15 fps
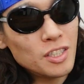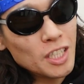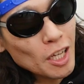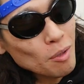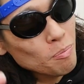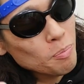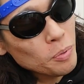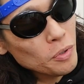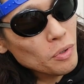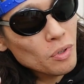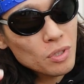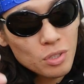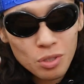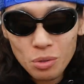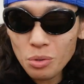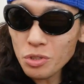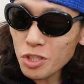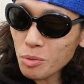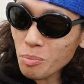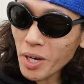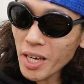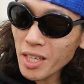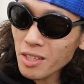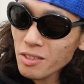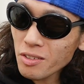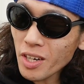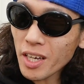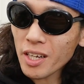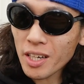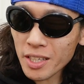前方より少し前
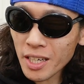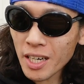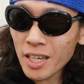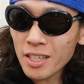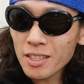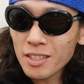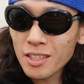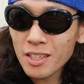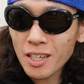ぐらいかな。